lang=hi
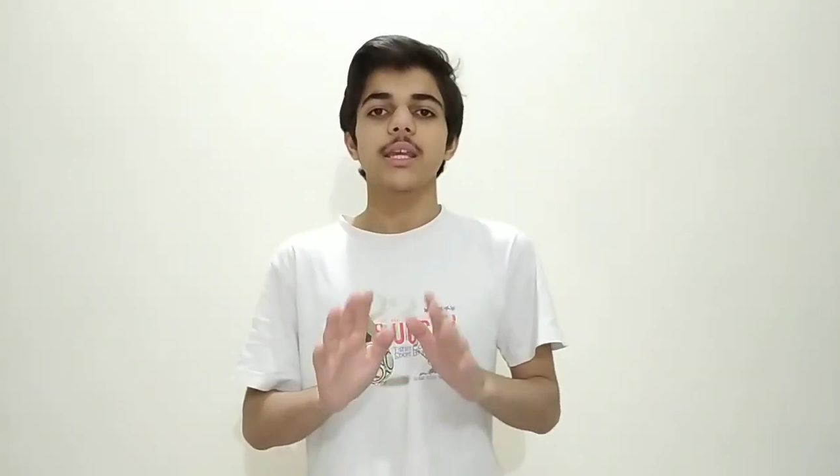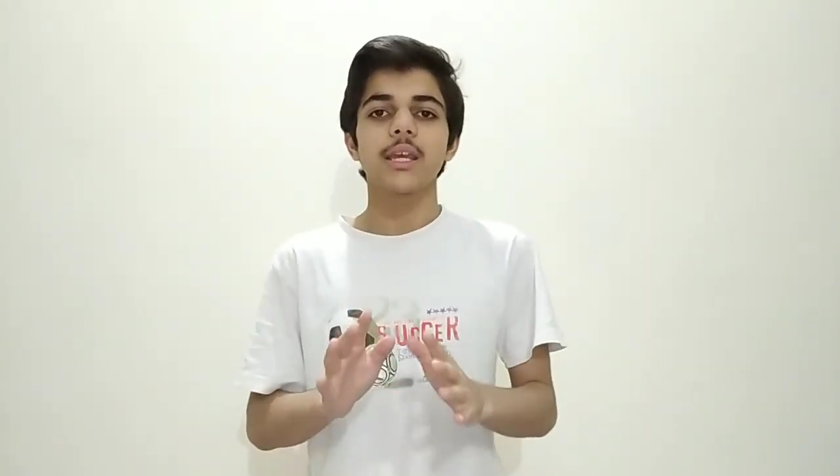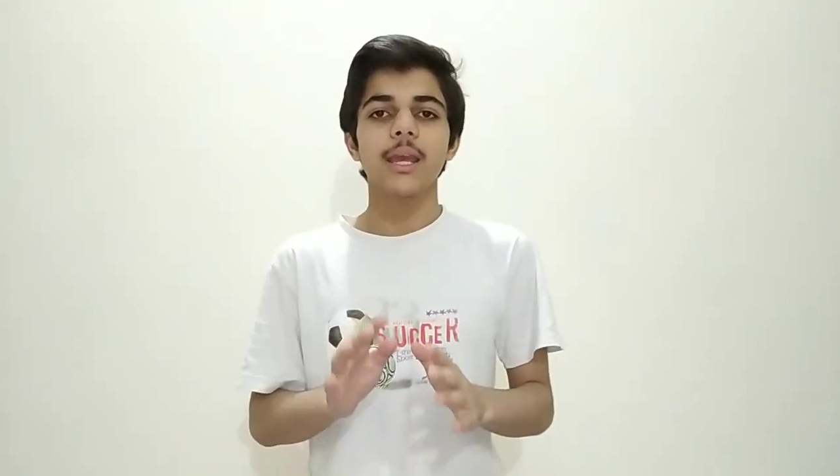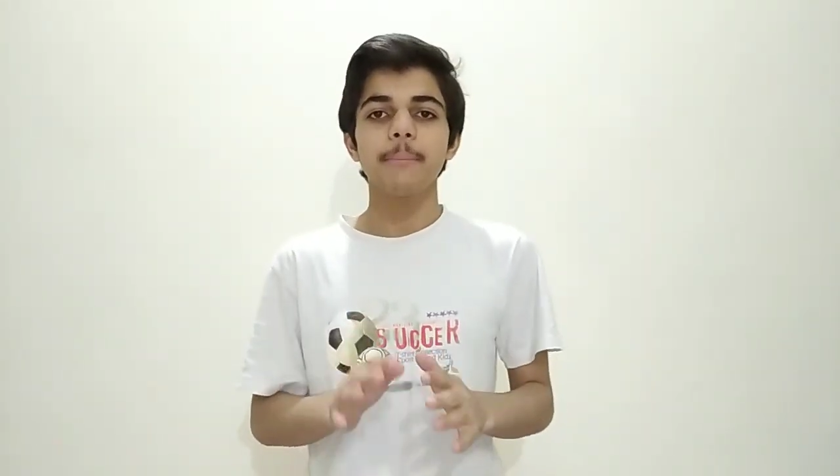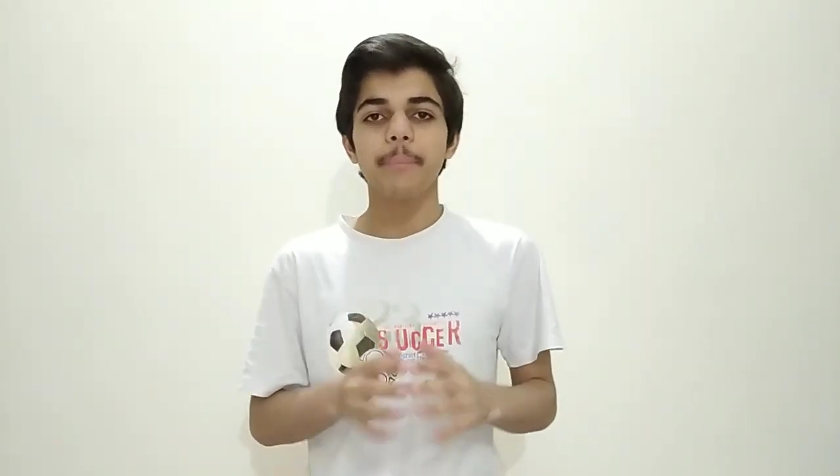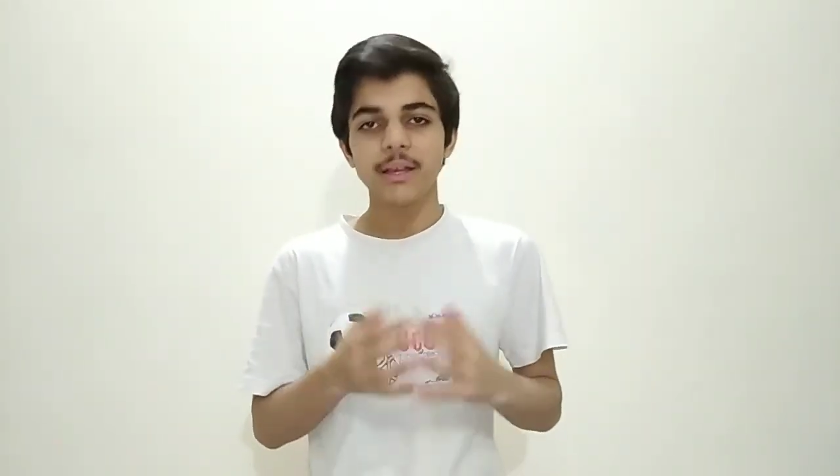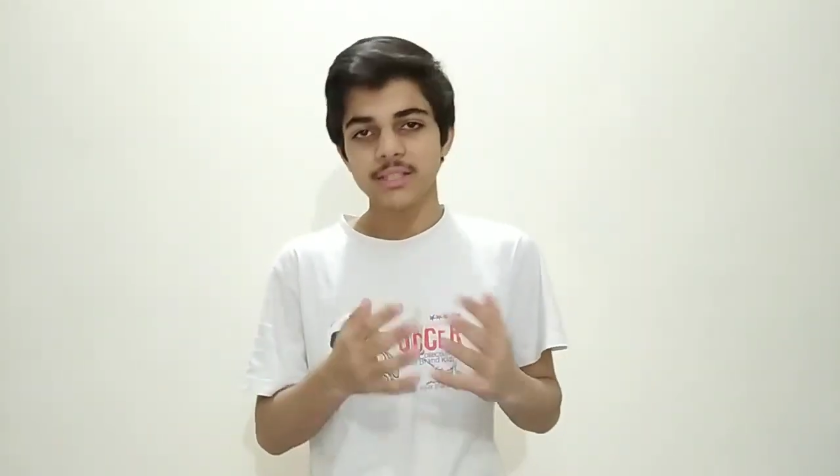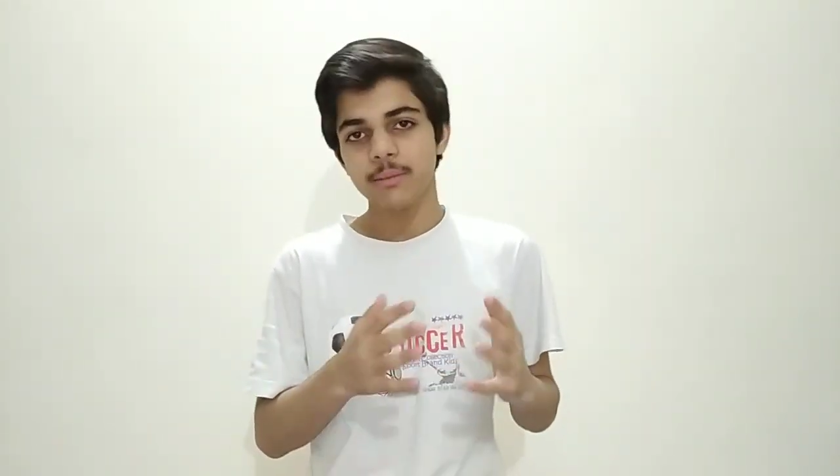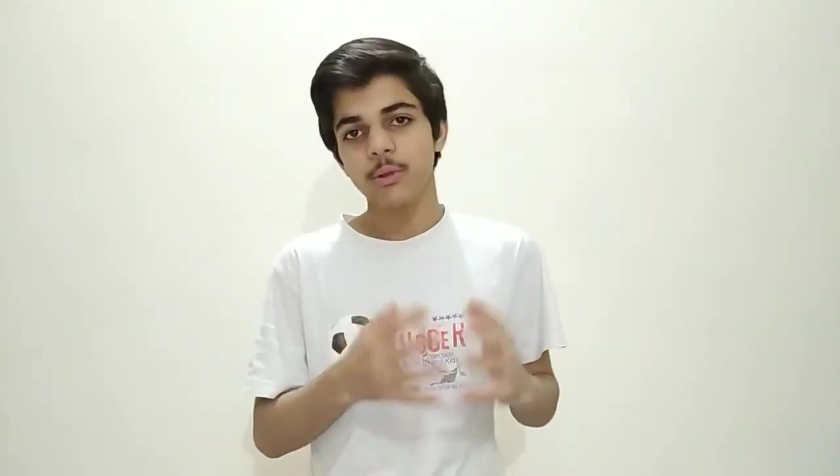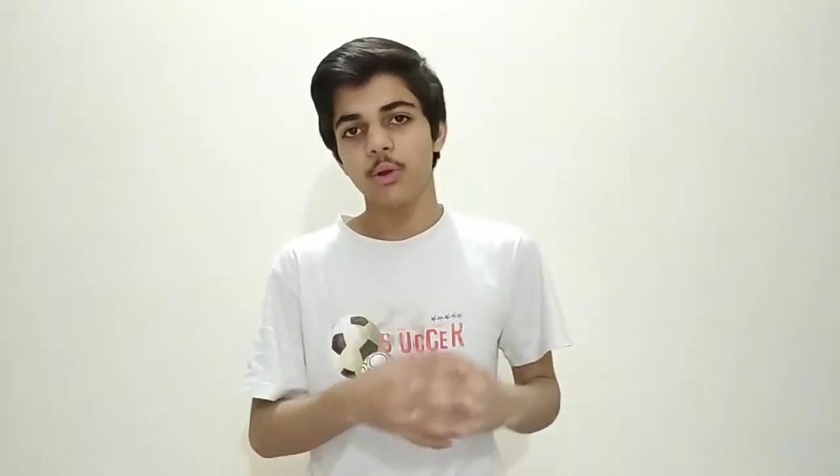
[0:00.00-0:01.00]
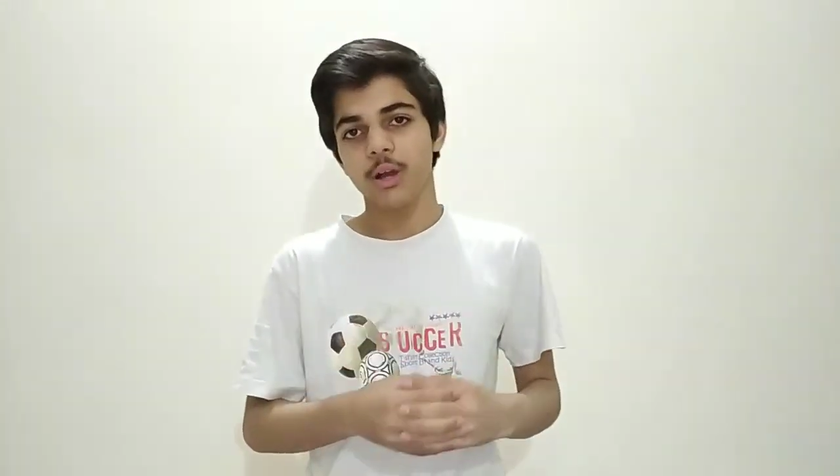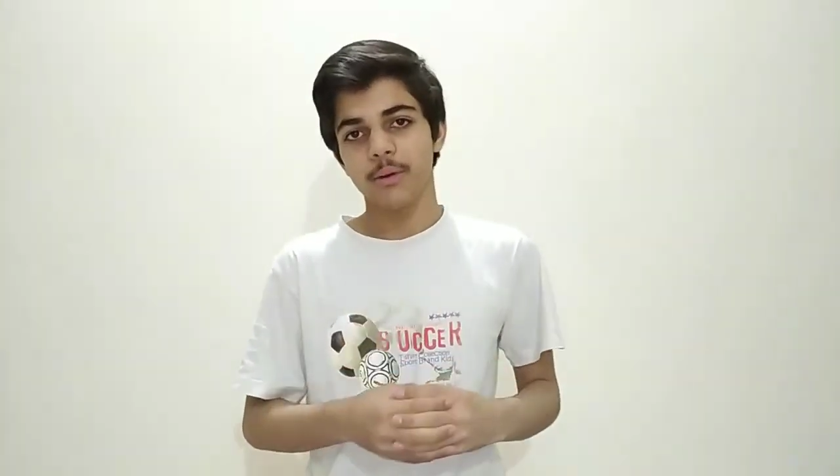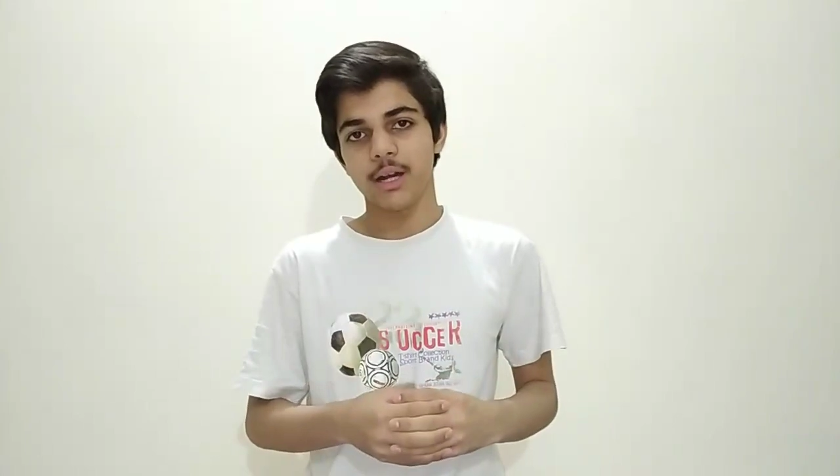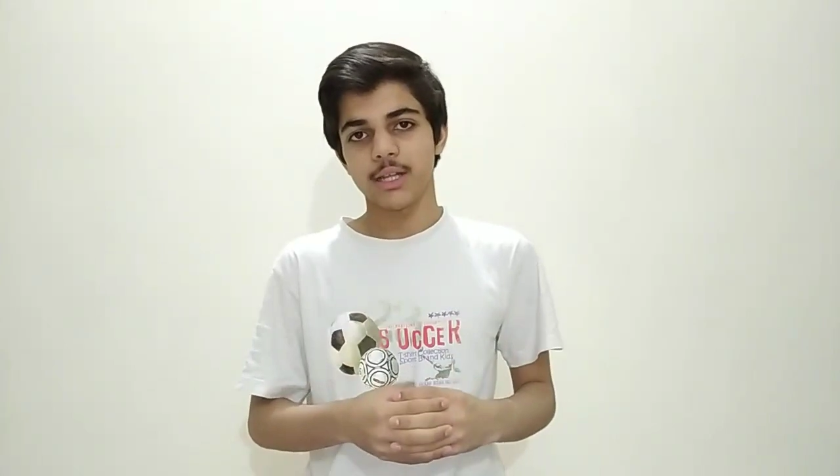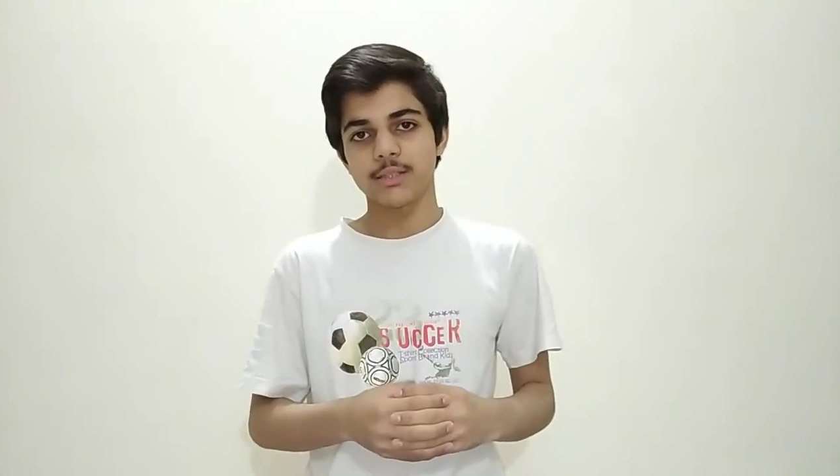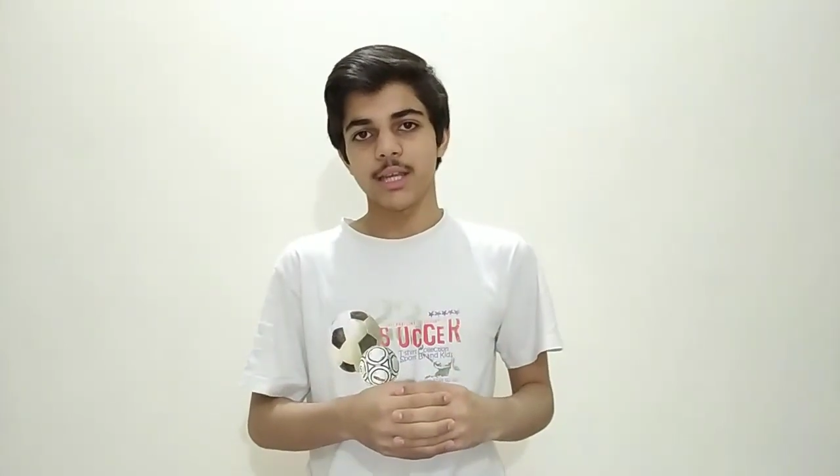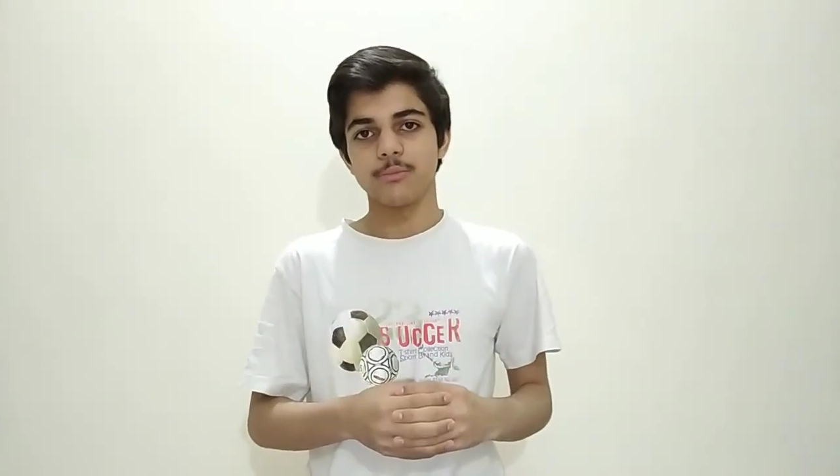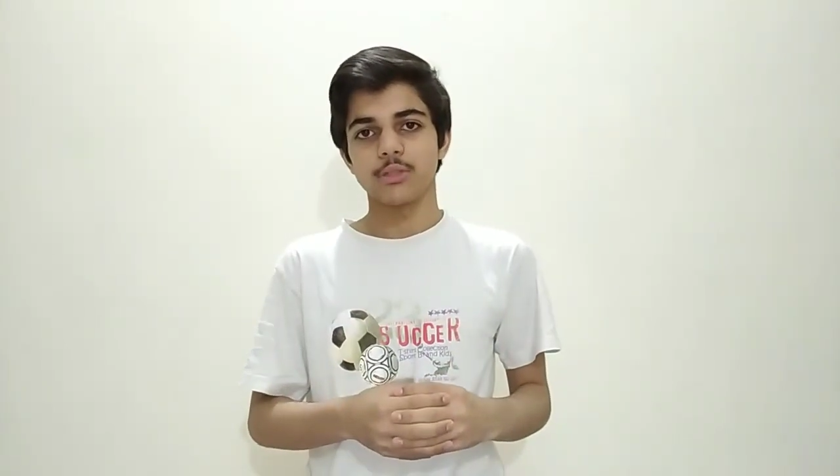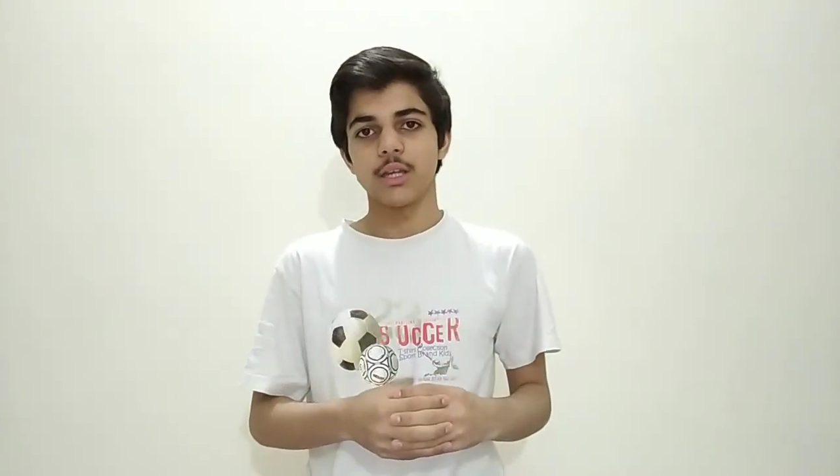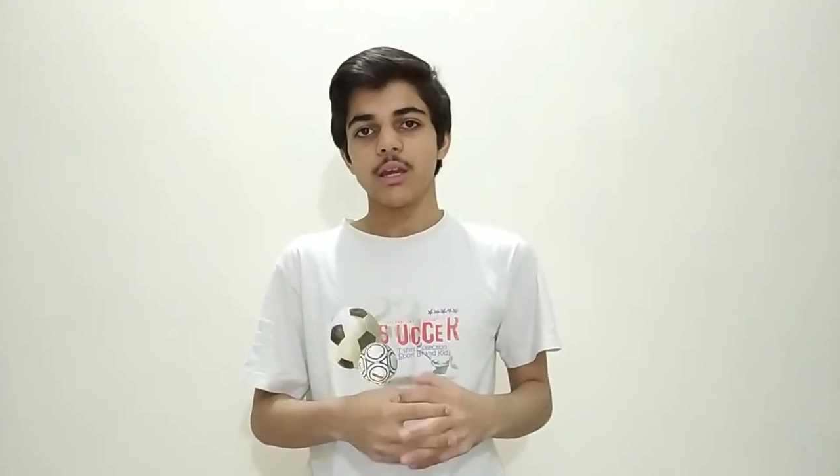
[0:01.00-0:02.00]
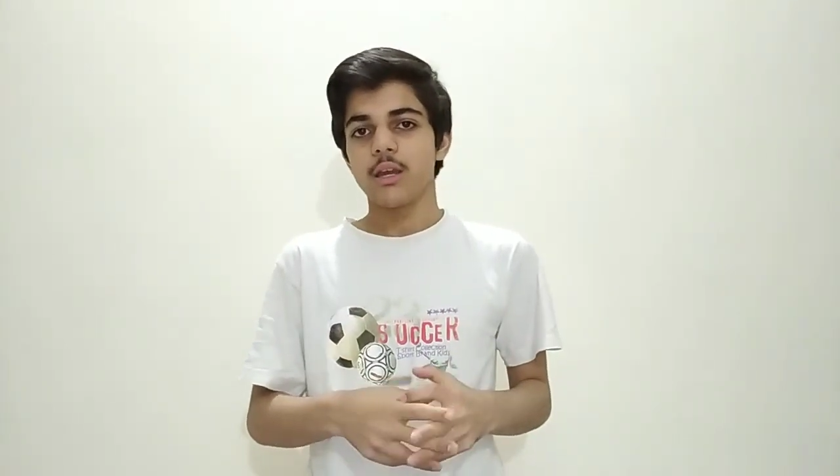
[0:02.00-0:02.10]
ये गेम पैसे भी लोग कमा रहे हैं इस गेम से